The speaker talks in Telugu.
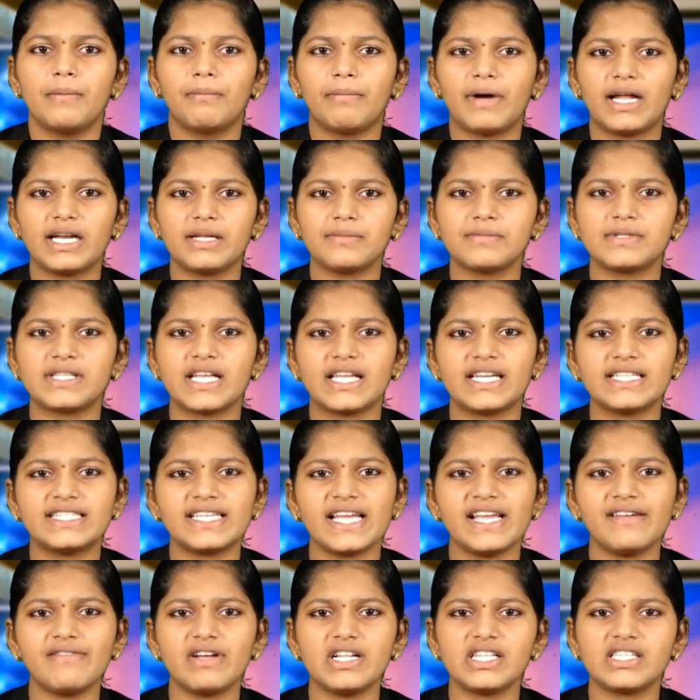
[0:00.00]
మనం
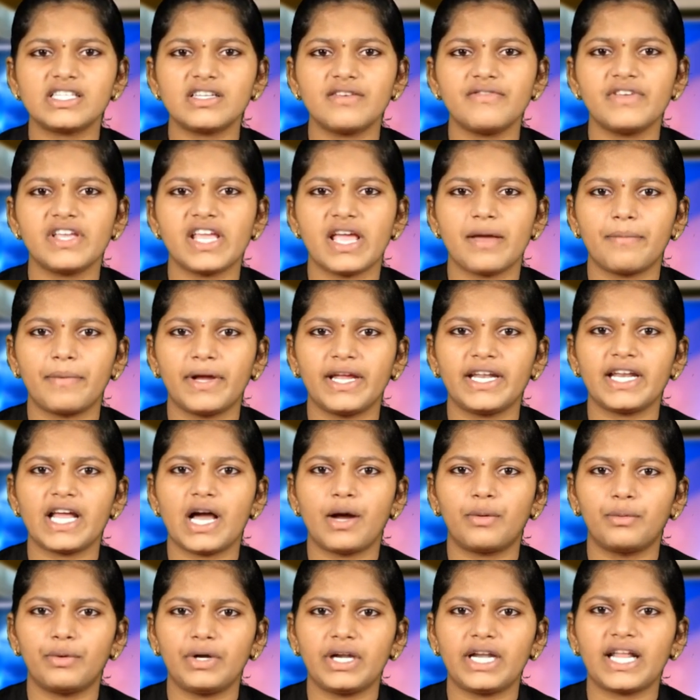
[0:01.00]
సరిచేయవలసినవి
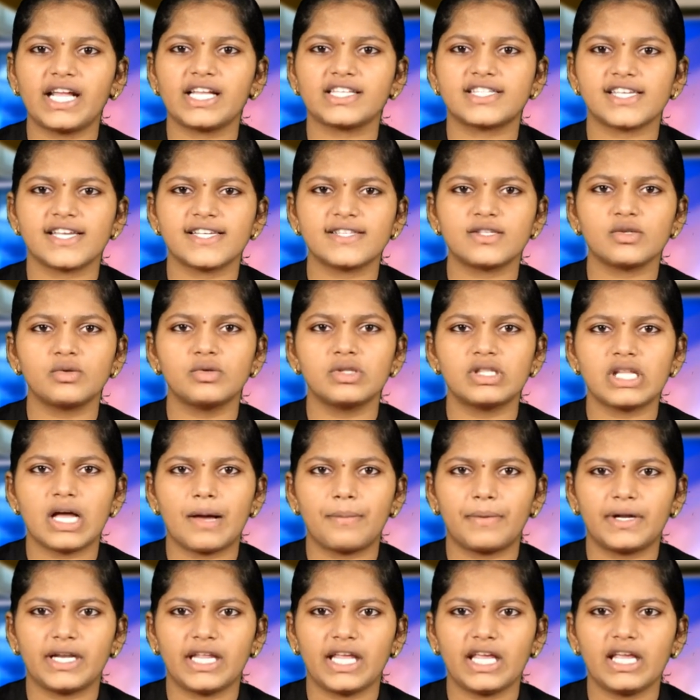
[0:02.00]
ఏమైనా ఉంటే
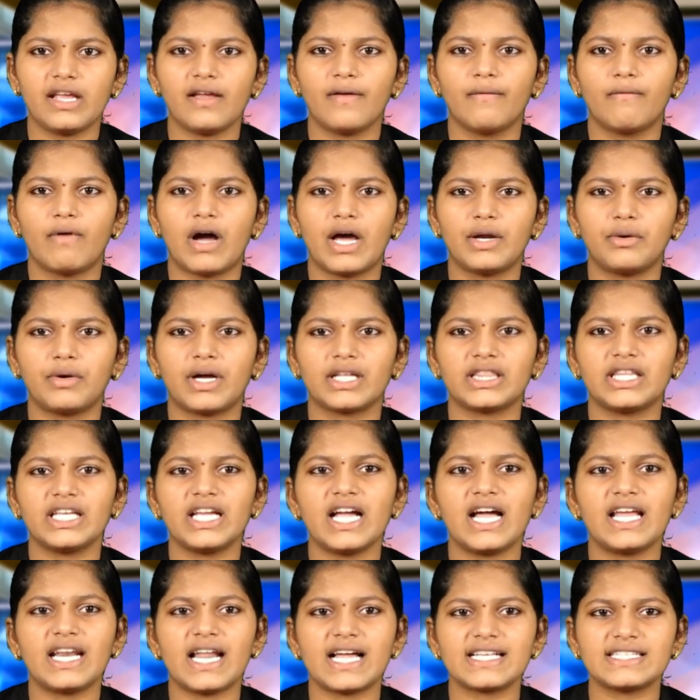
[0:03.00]
చేసుకుందామని వారు
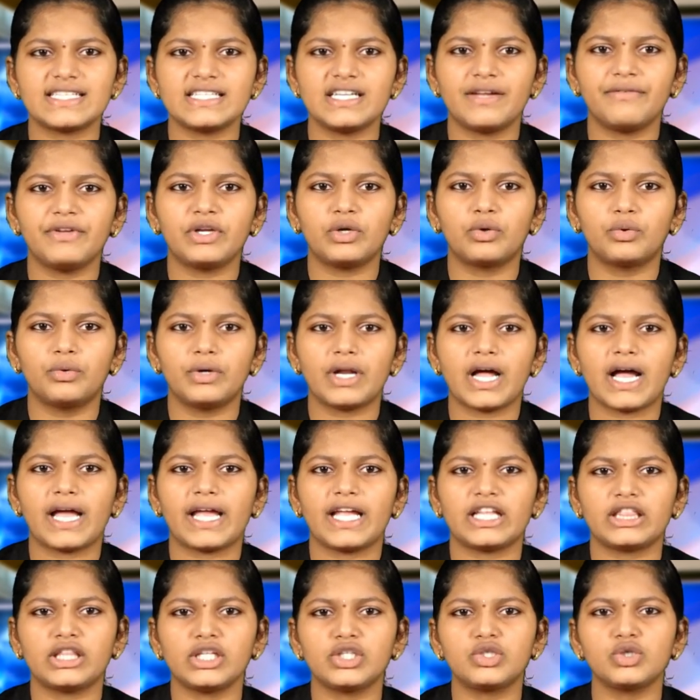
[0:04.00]
అతిగా రాసినవి కూడా
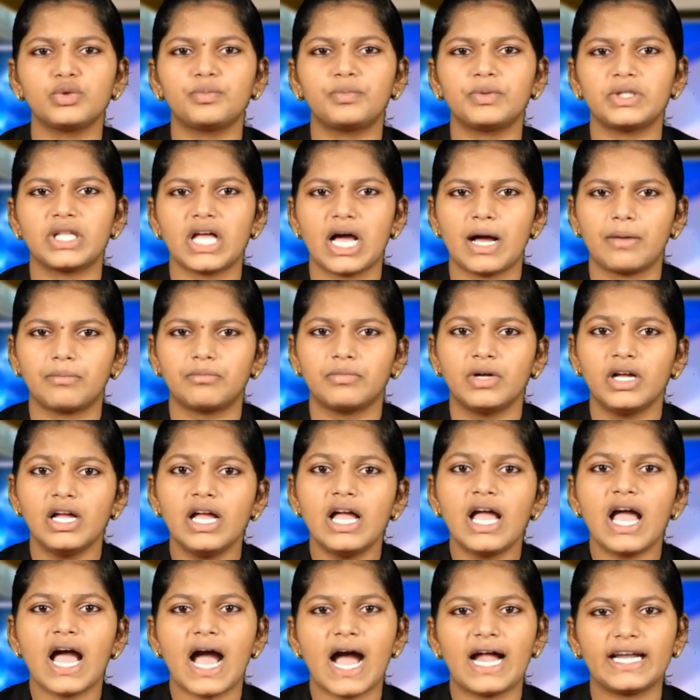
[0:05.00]
ఎత్తి చూపుదాం
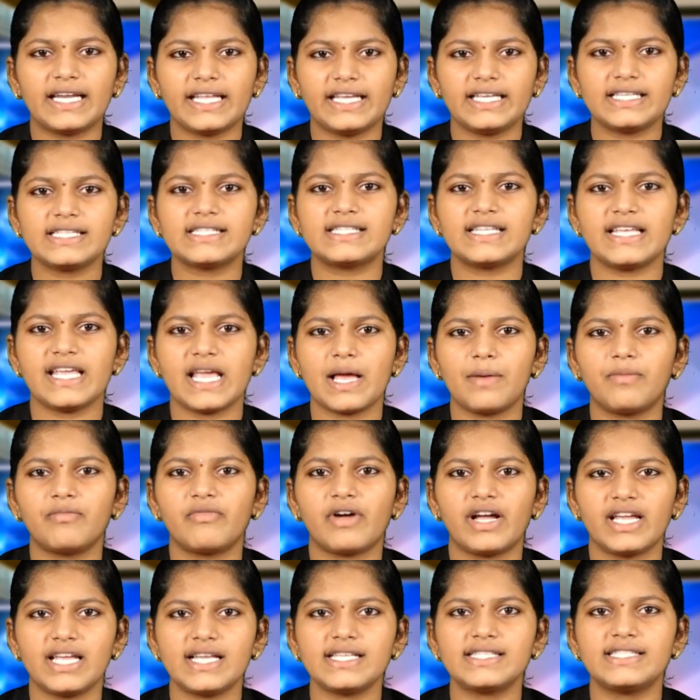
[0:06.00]
అని సీఎం
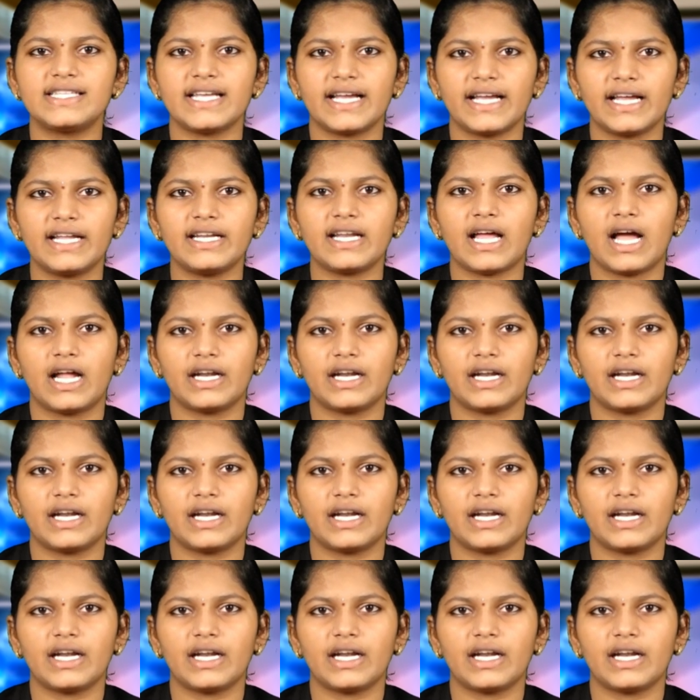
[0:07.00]
వైఎస్ జగన్